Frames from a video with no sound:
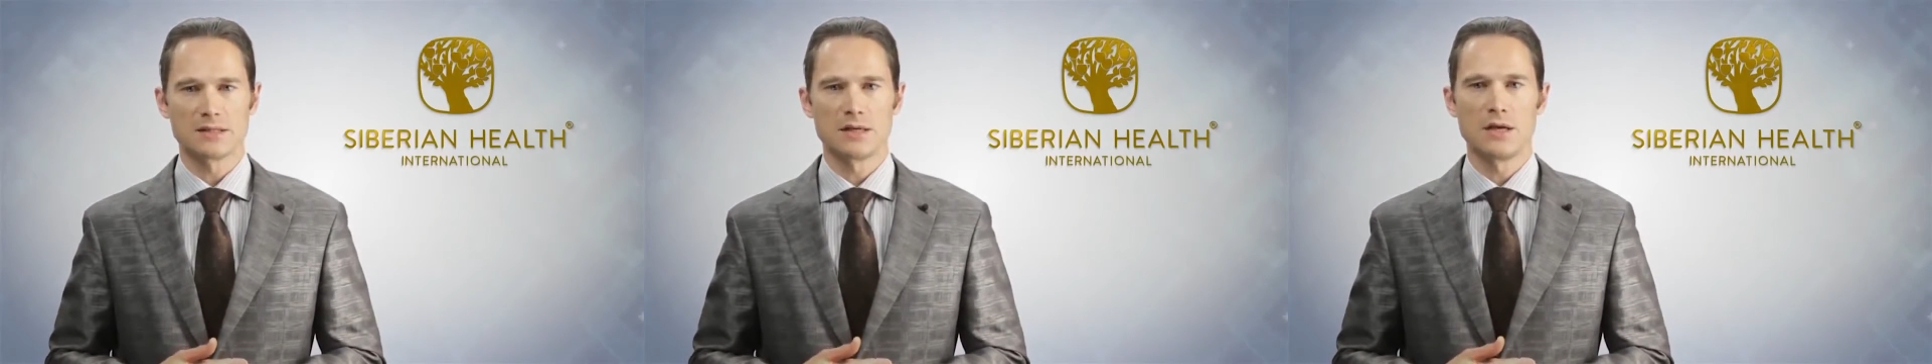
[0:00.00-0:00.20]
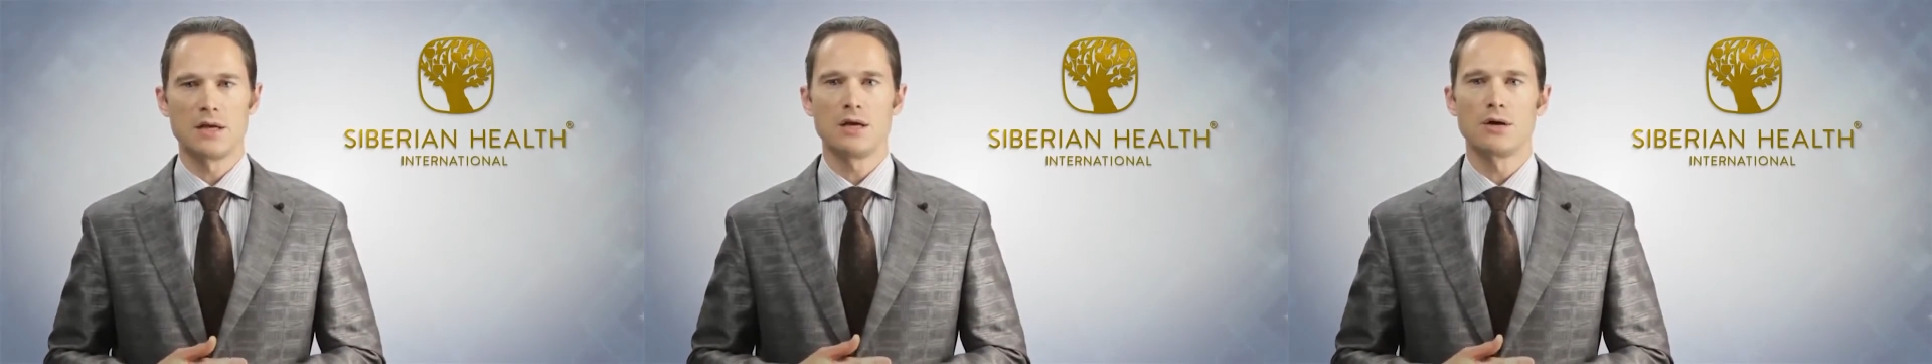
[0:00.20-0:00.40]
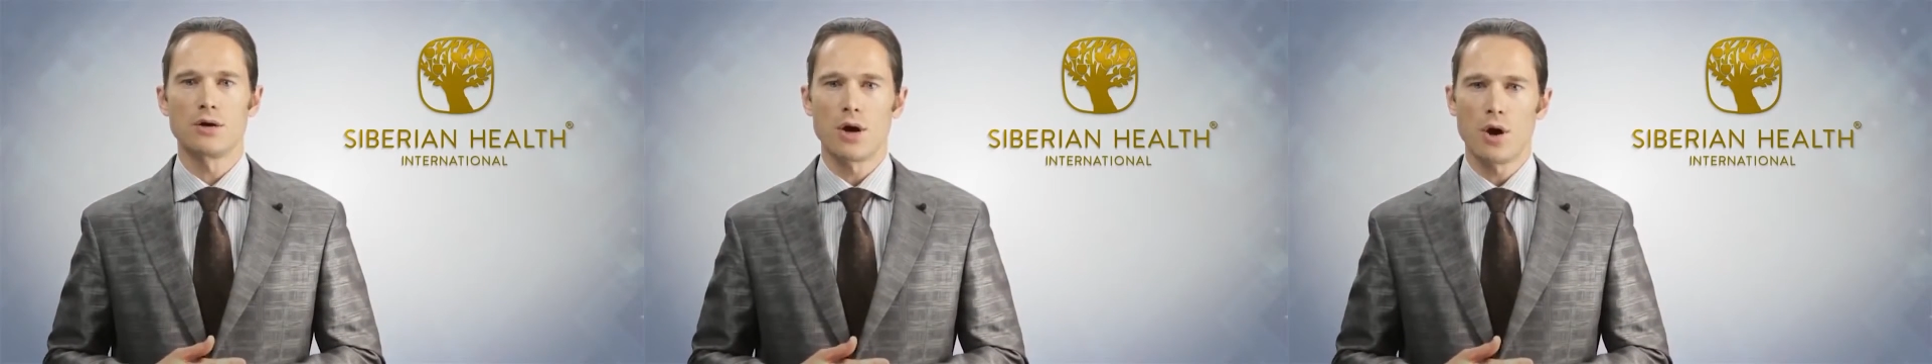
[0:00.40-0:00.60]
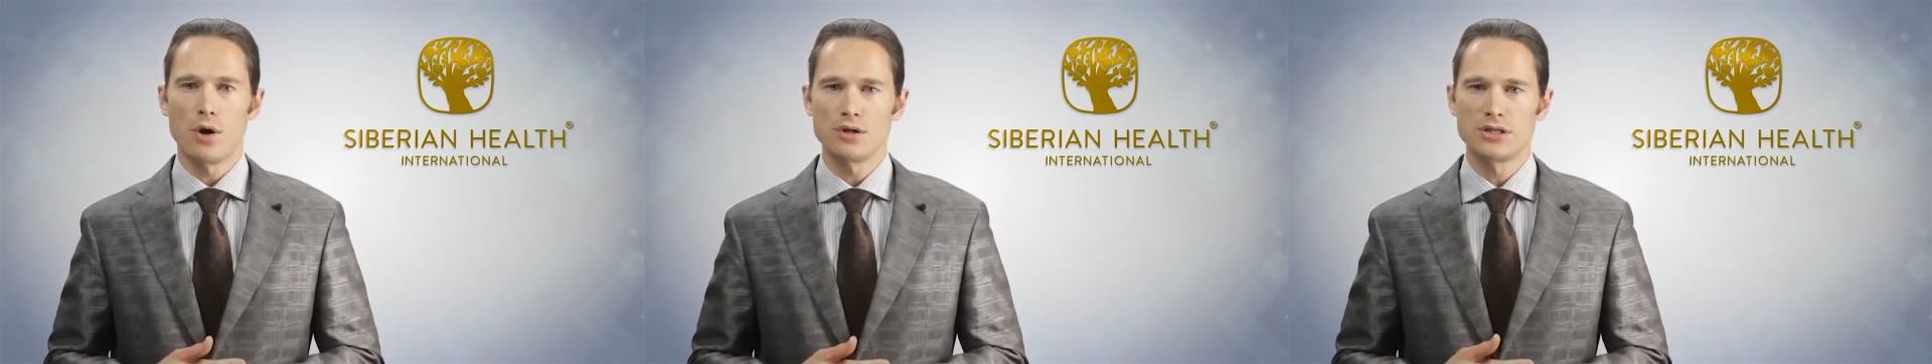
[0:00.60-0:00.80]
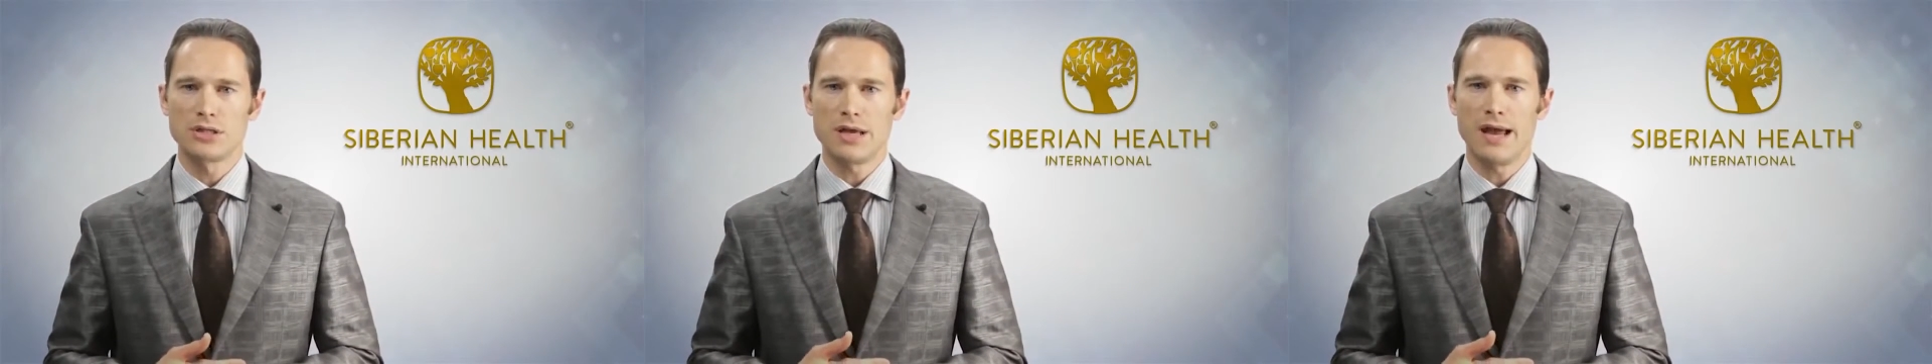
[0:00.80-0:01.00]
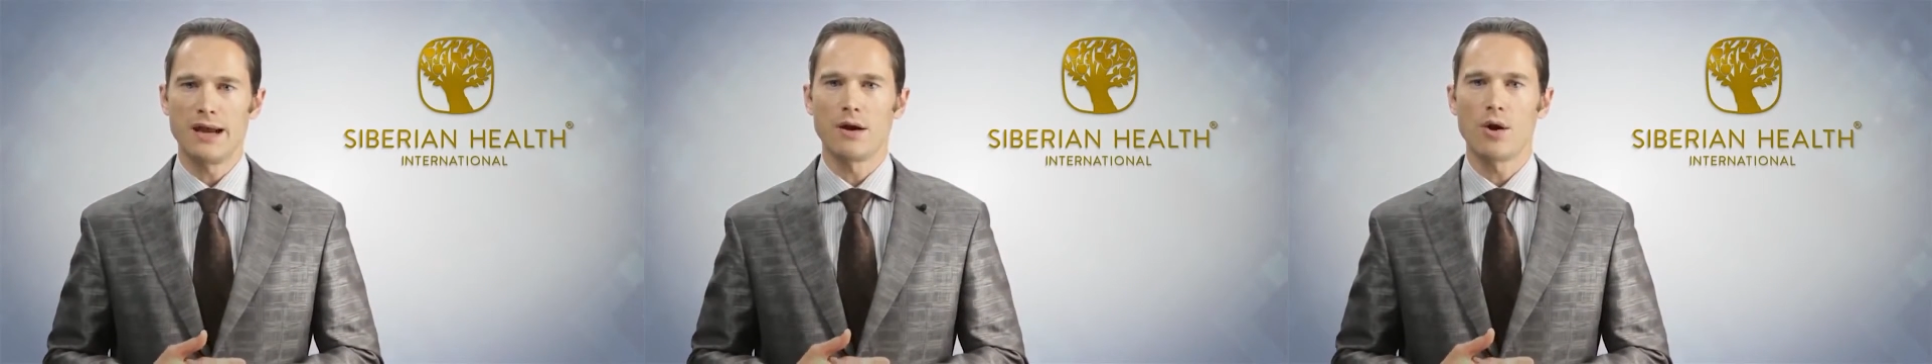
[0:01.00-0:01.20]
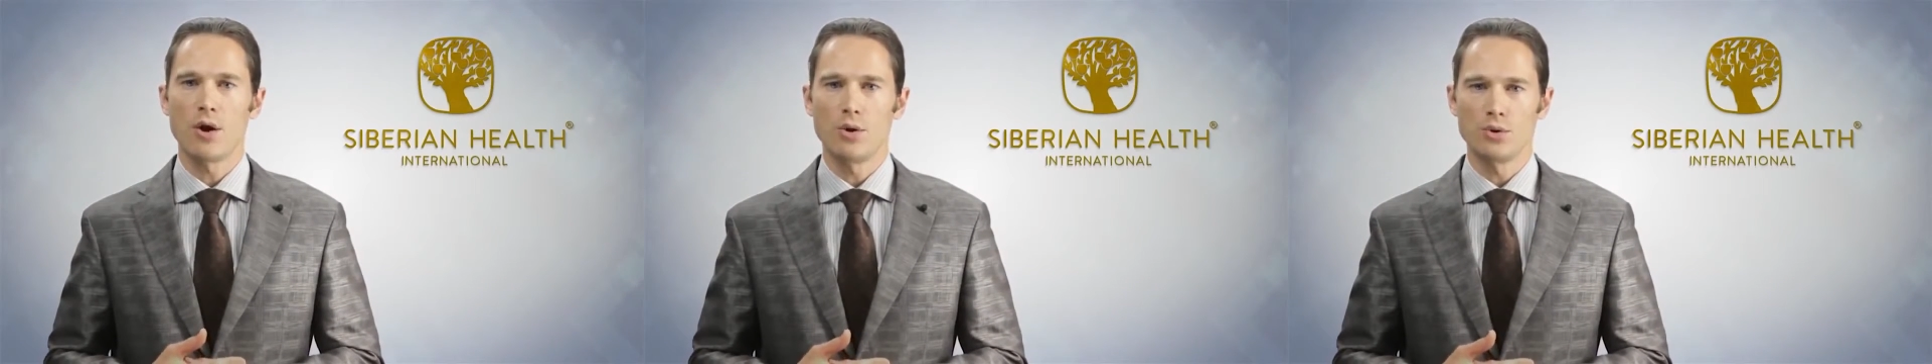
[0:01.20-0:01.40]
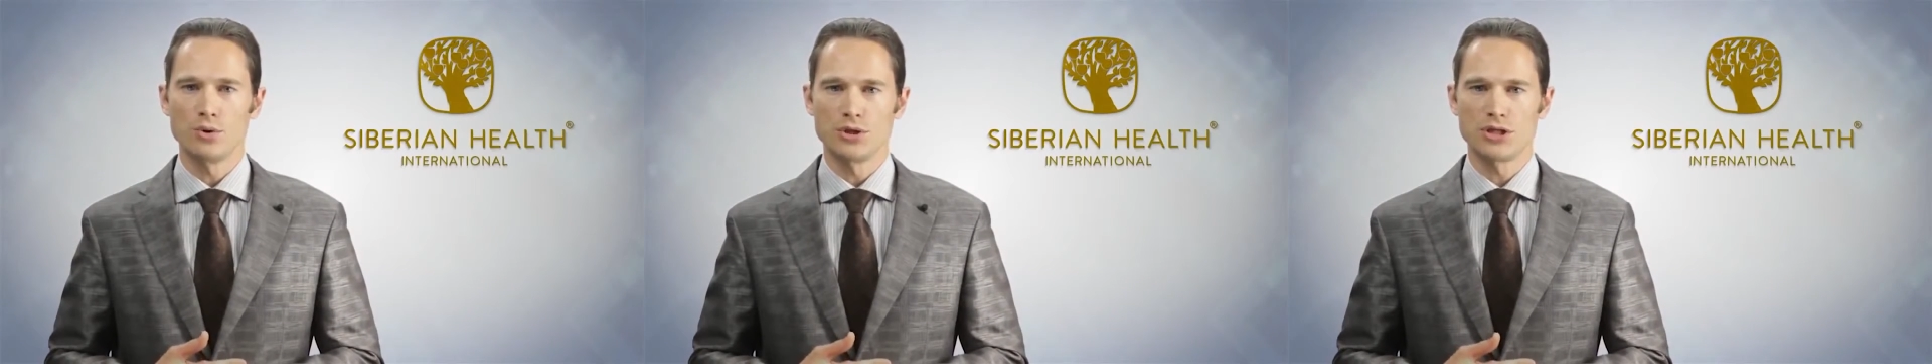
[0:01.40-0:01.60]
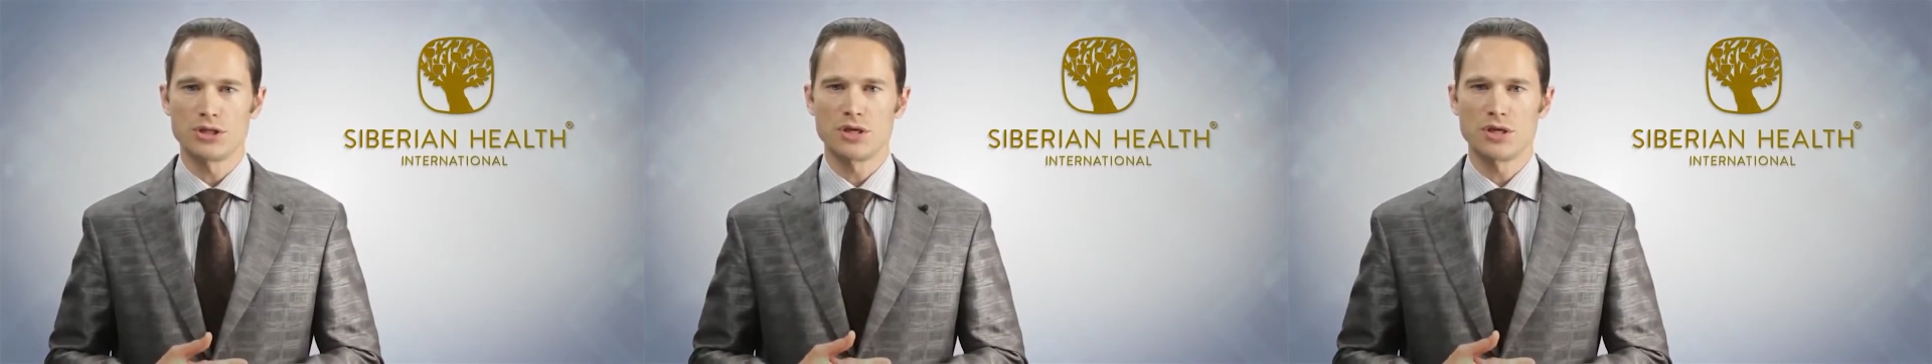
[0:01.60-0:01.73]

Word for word: tế bào hình que và hình nón